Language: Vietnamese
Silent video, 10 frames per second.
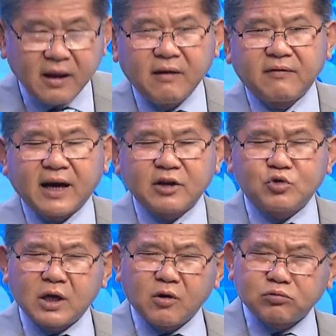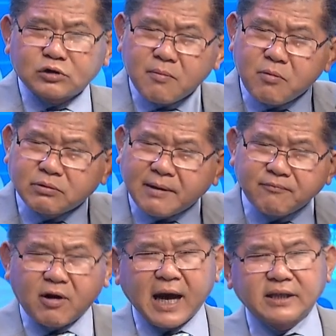và cái chuyện ông Trump ông nhắm
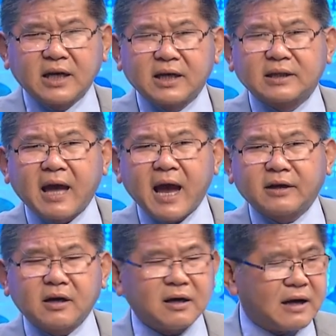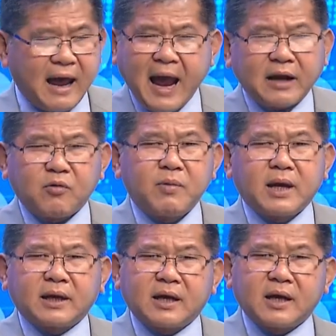vào cá nhân người ta đó là ai cũng
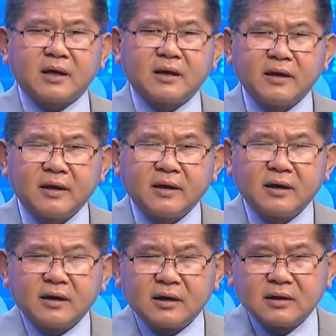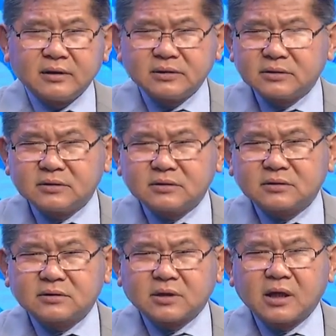biết hết đó ờ,
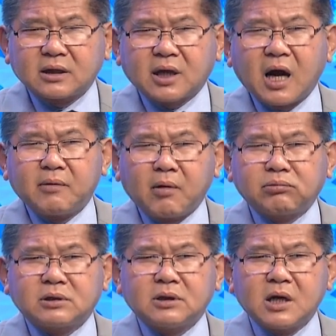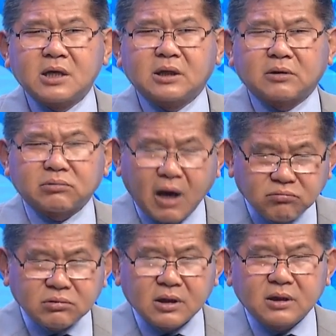từ cái thời mà ông chưa ứng cử tổng
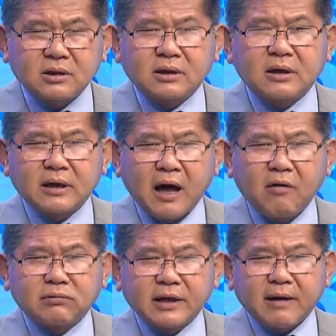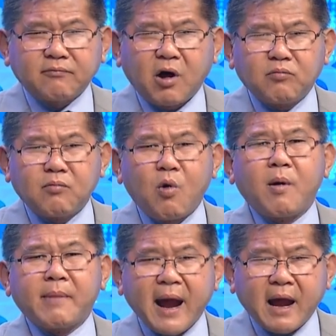thống đó, là ông đã nhắm vào ông
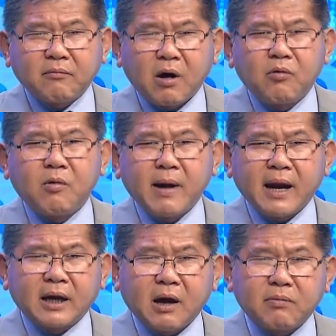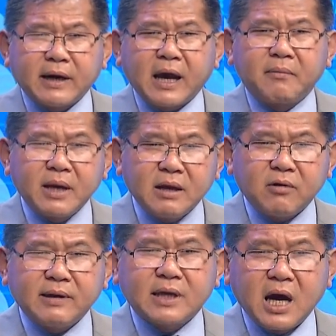Obama ông bảo Obama là không có đẻ Mỹ
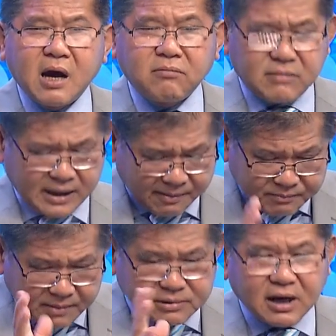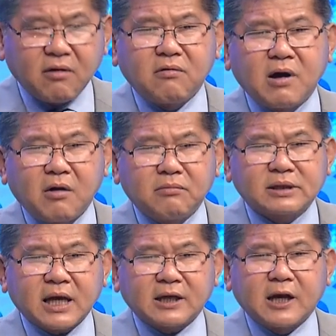quý nhớ không mà 5 năm sau ông mới
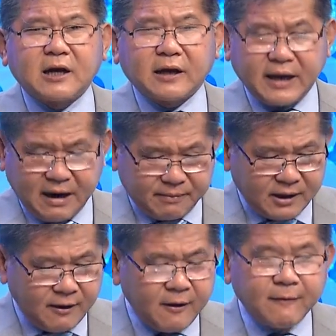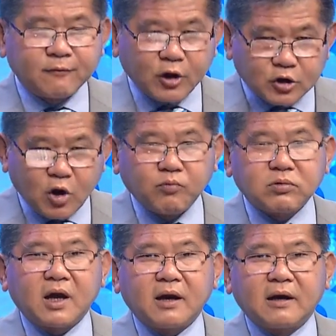xác nhận là đẻ Mỹ nói chung
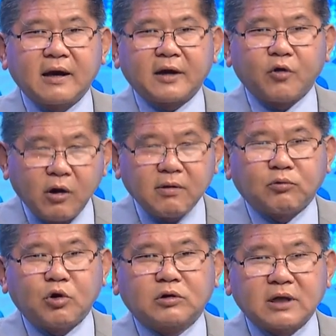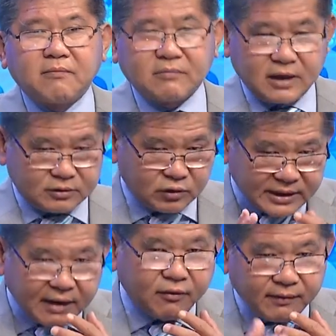đó là đối với ông Donald Trump là tôi
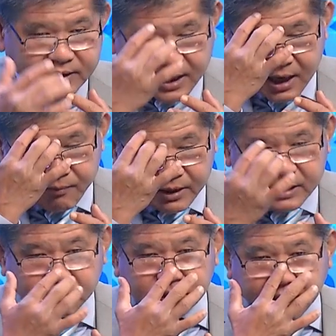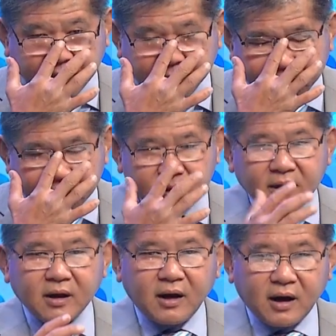nhắc quý vị nhớ một cái điều như thế này
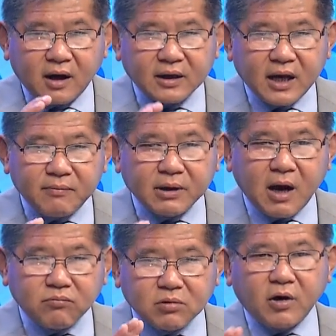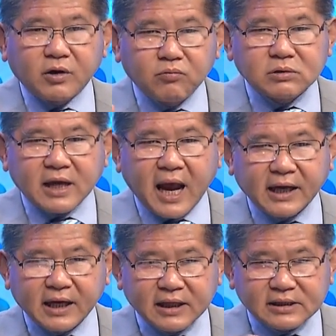ở đây mình không nói đúng sai
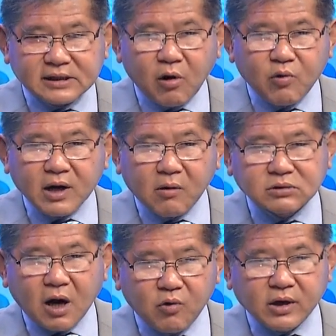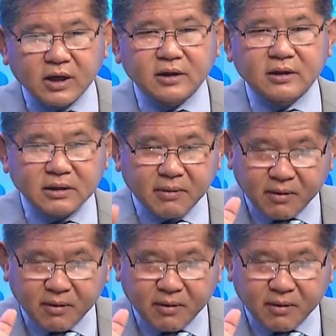hay là xấu hay không xấu vậy nhưng mà